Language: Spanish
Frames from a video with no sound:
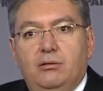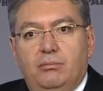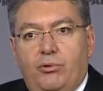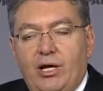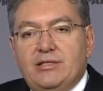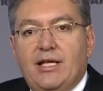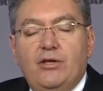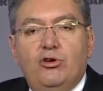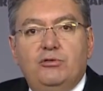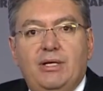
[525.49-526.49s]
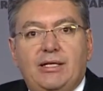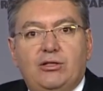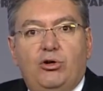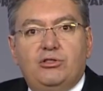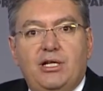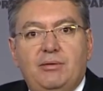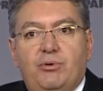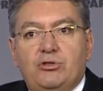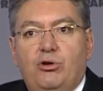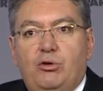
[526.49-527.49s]
por este año 2014 el
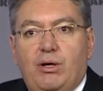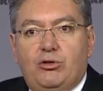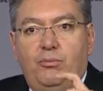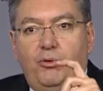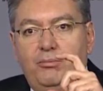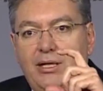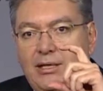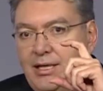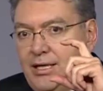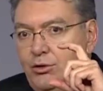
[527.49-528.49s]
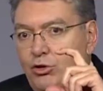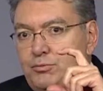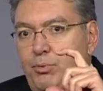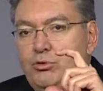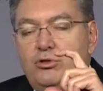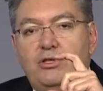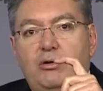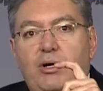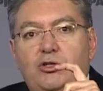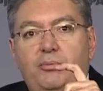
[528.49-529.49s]
impuesto del 4 por mil y dos puntos del
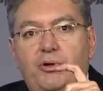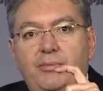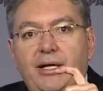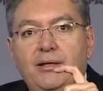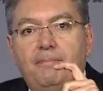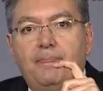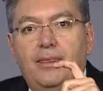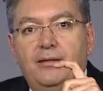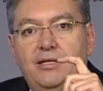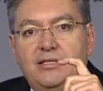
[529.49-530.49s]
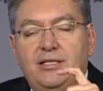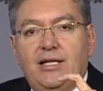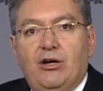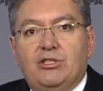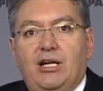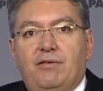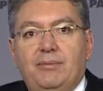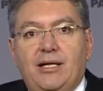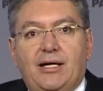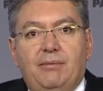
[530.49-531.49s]
4 por mil destinados a la
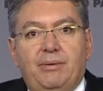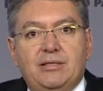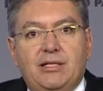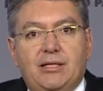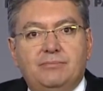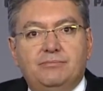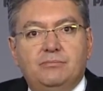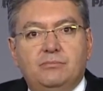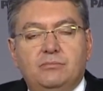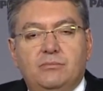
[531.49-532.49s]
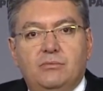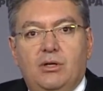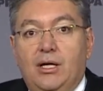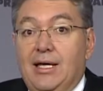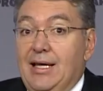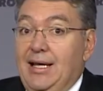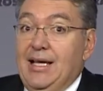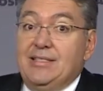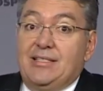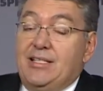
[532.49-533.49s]
familia campesina.
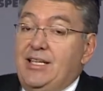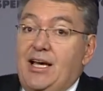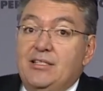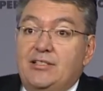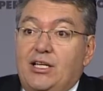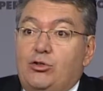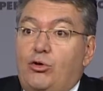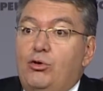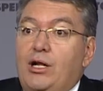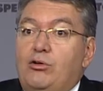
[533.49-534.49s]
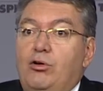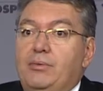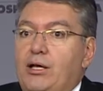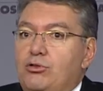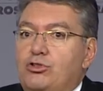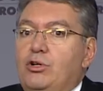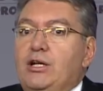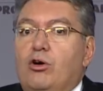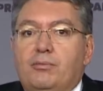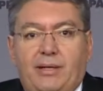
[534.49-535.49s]
Las necesidades del sector rural colombiano son
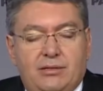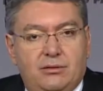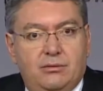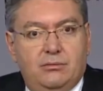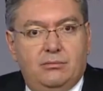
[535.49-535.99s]
enormes